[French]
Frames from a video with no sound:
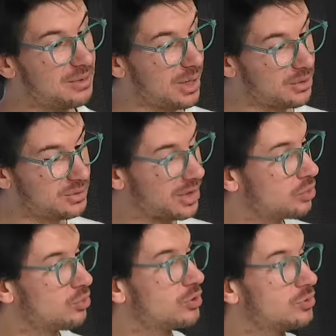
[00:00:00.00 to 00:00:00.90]
Par contre, un
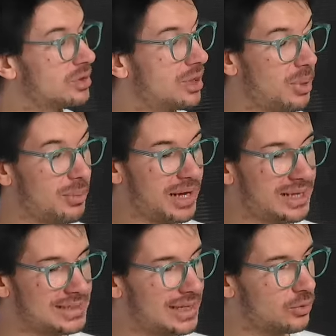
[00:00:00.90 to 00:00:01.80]
autre point dont on n'a pas
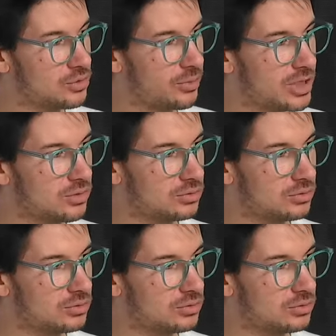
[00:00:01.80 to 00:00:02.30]
parlé, c'est les consommations. Très